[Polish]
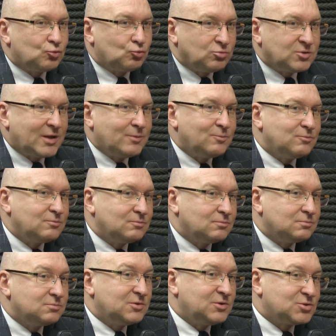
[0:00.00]
Tutaj,
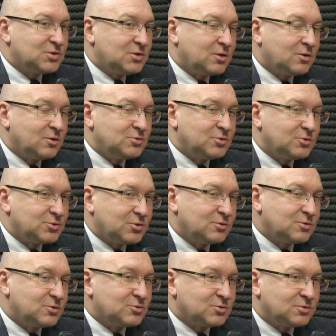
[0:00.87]
jeżeli chodzi o
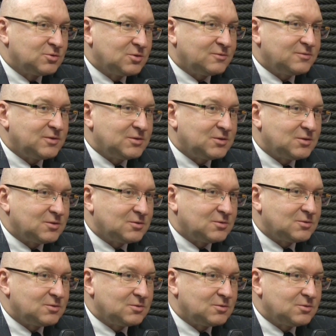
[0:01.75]
środki rządowe,
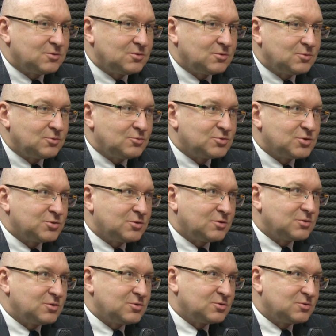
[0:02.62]
to duże
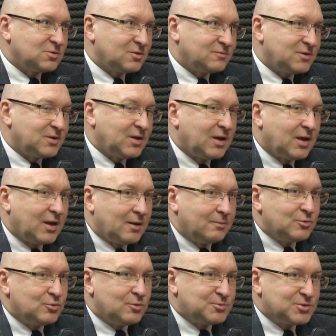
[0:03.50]
środki rządowe
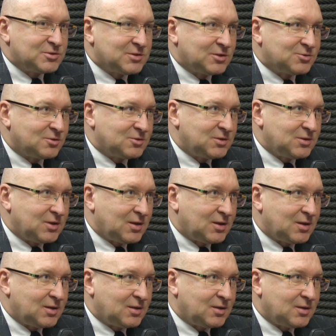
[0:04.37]
były przeznaczone
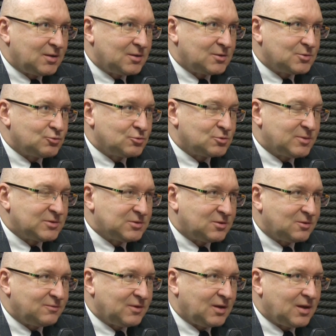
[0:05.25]
na służbę
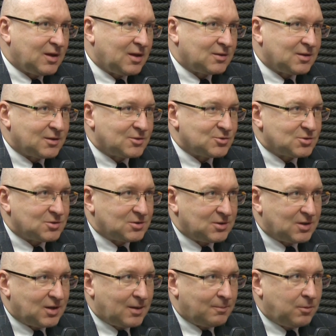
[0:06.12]
zdrowia, a także
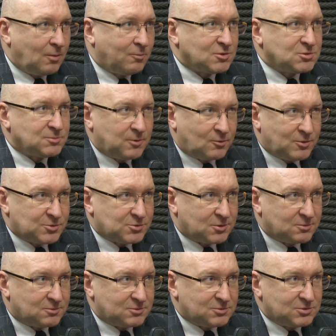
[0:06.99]
na pomoc społeczną
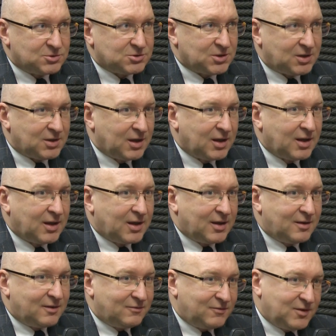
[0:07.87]
społeczną. Dzisiaj
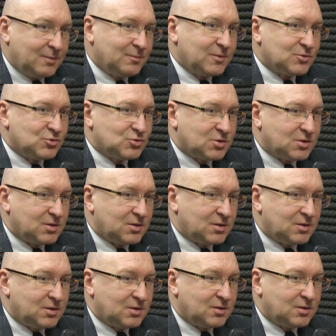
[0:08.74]
wiemy,
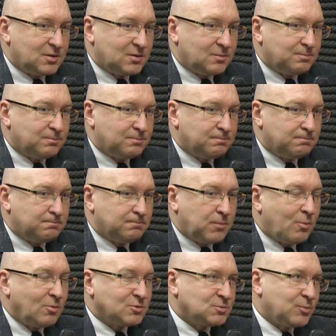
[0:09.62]
że e,
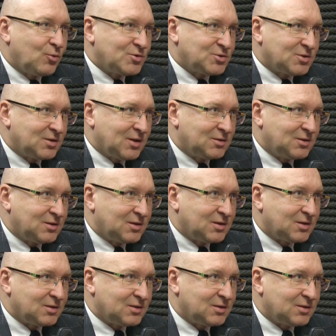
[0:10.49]
pomoc społeczna dla
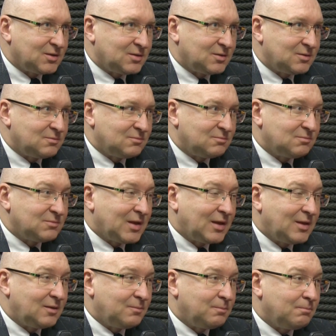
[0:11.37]
tych e,
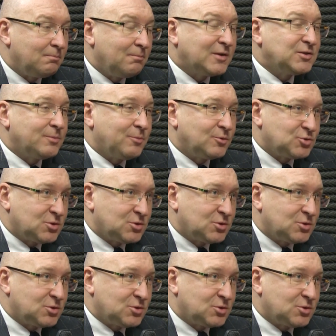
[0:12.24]
najbardziej